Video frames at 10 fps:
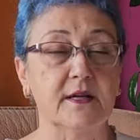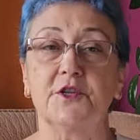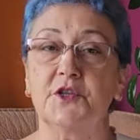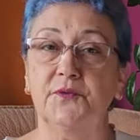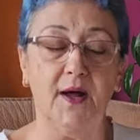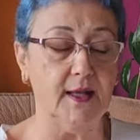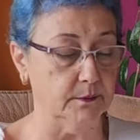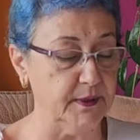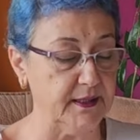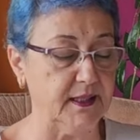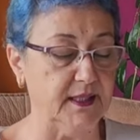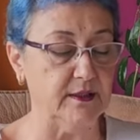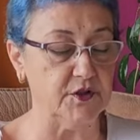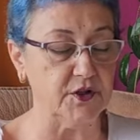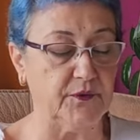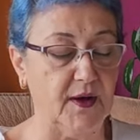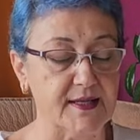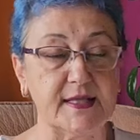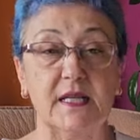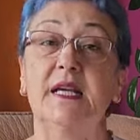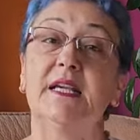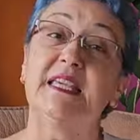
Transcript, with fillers: şifalı bitkilerin şifası